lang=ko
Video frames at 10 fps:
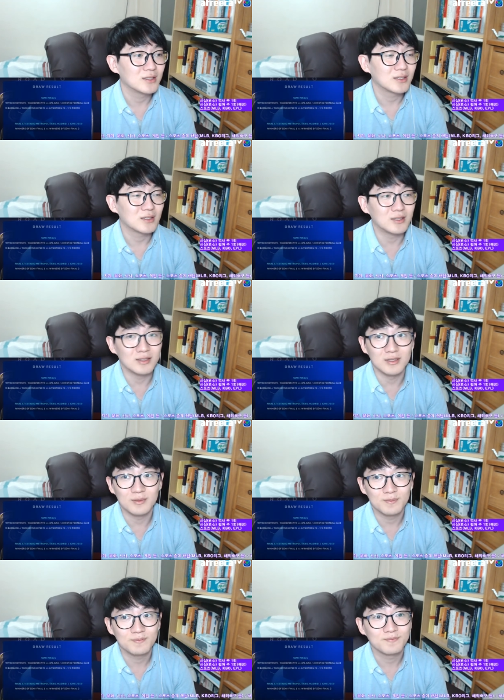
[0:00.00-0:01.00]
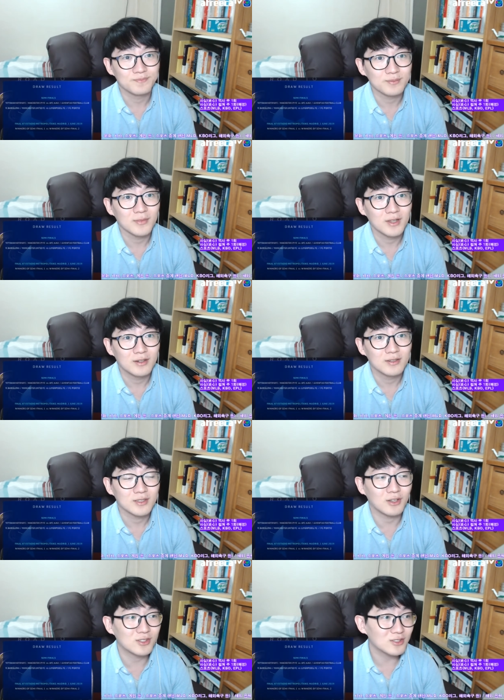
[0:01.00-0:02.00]
그
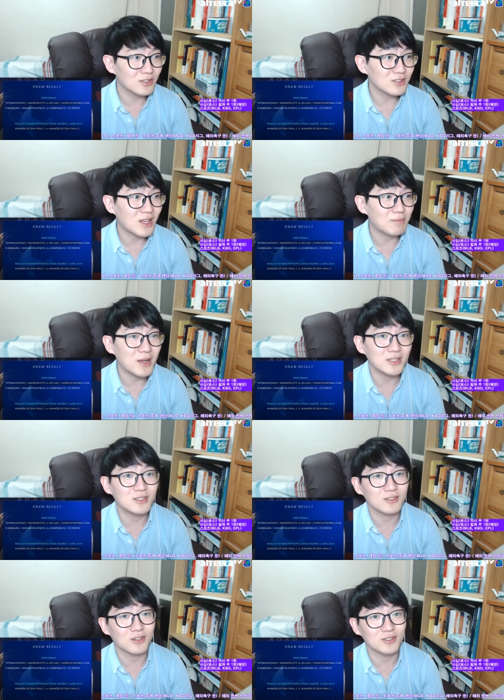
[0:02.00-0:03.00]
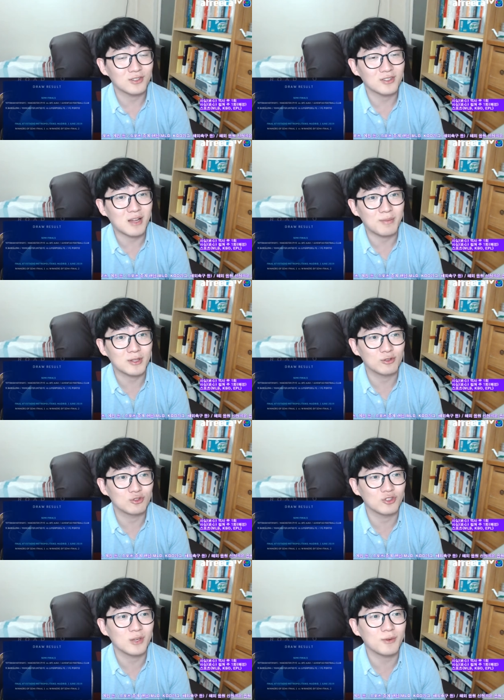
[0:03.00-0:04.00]
결승전은 단판이죠. 결승전은 단판으로
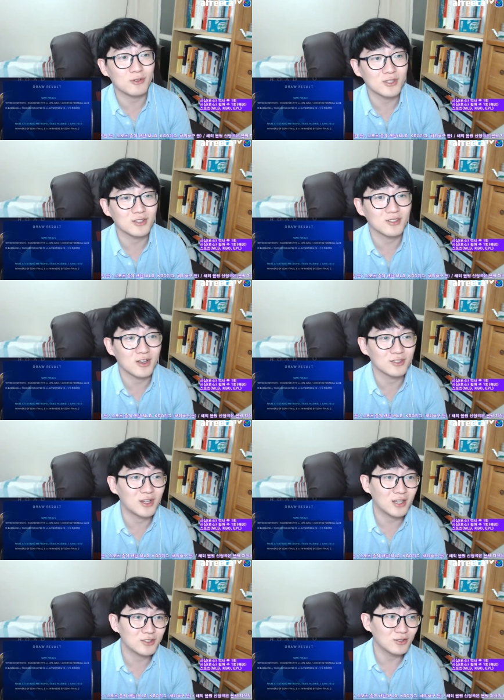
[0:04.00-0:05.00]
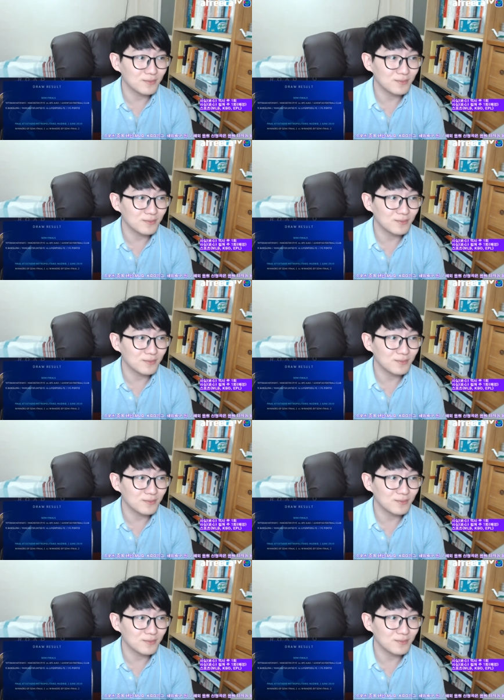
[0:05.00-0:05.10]
중립 경기장에서 하죠.